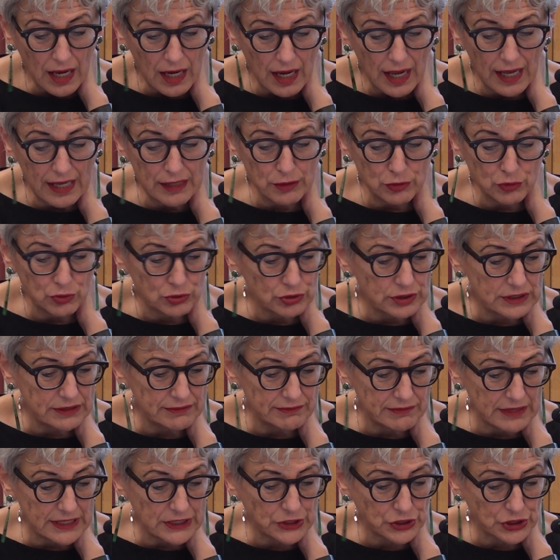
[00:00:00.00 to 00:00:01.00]
e lui
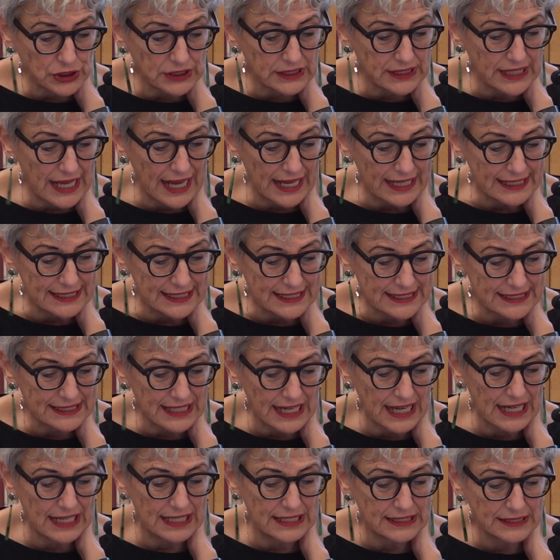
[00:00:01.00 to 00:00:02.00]
invece tiene
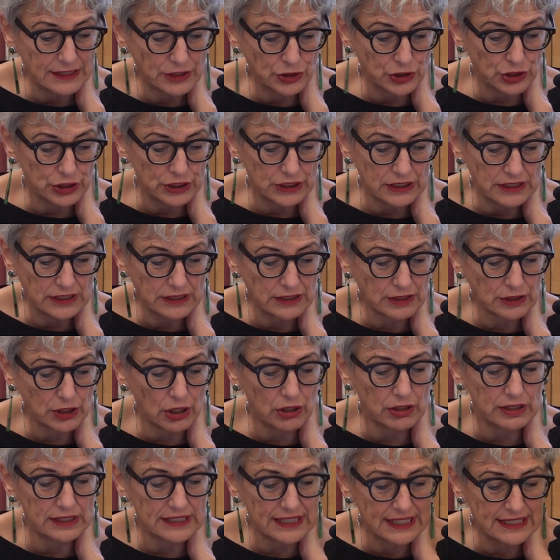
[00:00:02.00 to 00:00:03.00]
tre lezioni di
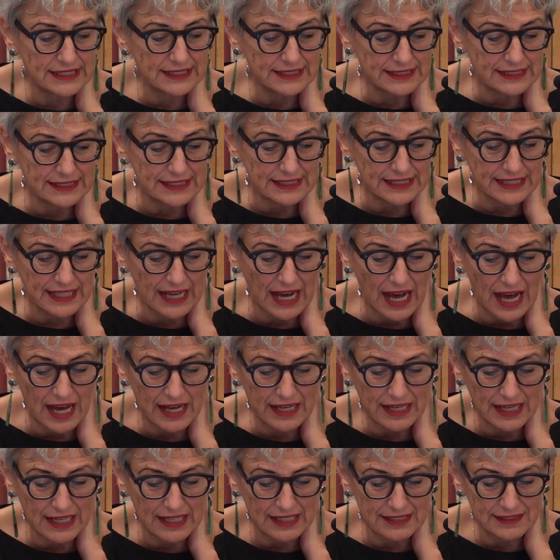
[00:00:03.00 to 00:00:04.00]
storia antica
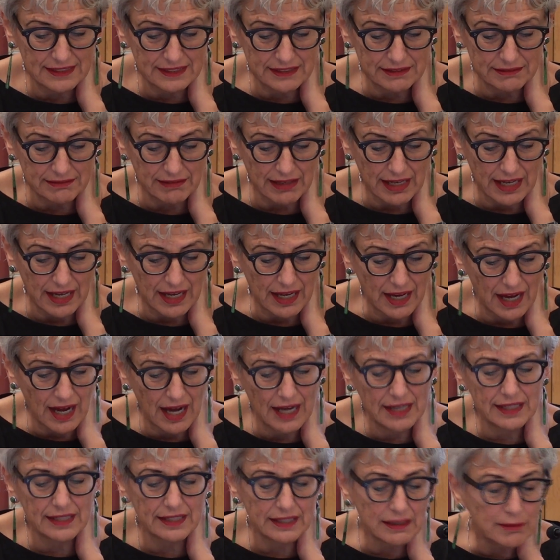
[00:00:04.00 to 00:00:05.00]
relative
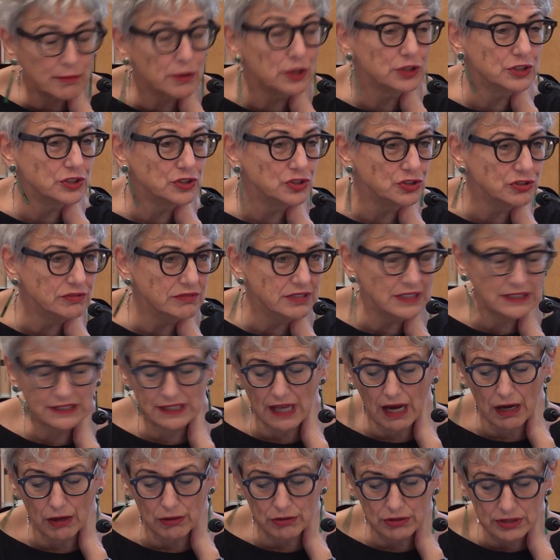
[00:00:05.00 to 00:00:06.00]
alle remote
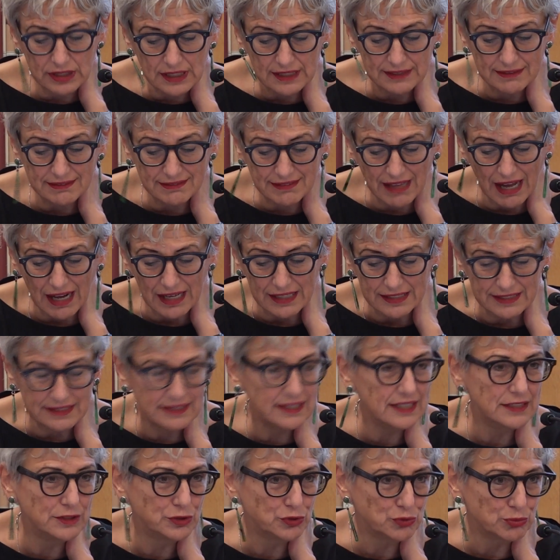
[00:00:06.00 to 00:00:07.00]
civiltà orientali
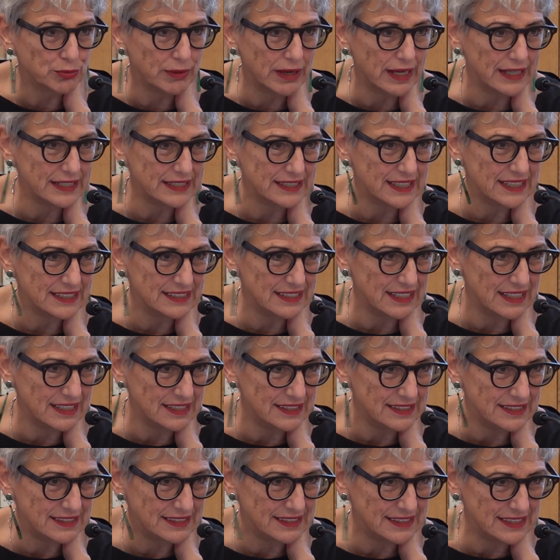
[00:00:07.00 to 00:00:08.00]
dei Sumeri e
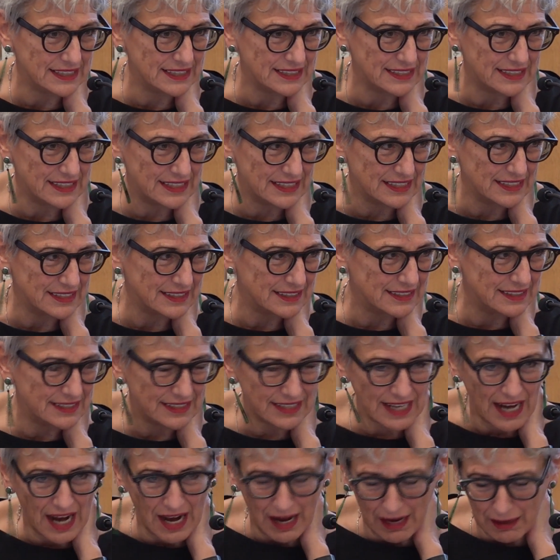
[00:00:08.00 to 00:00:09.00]
degli Ittiti,
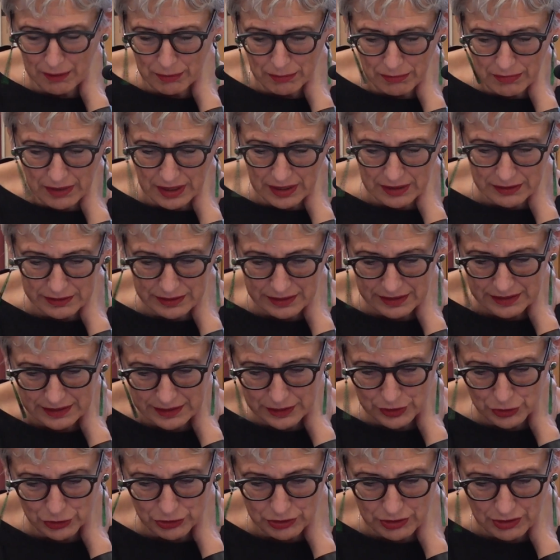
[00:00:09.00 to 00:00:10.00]
dirà
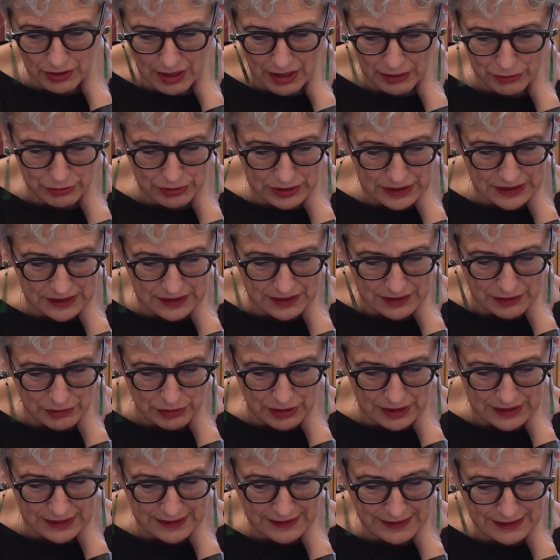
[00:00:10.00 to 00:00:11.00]
Mario Lauriti in
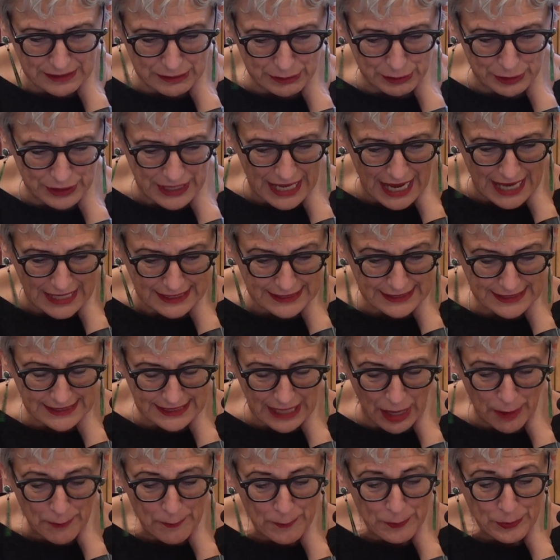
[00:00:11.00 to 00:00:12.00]
una
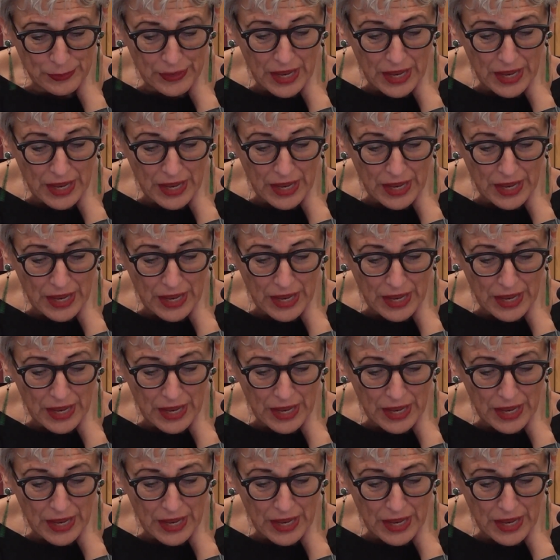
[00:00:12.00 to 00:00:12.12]
testimonianza.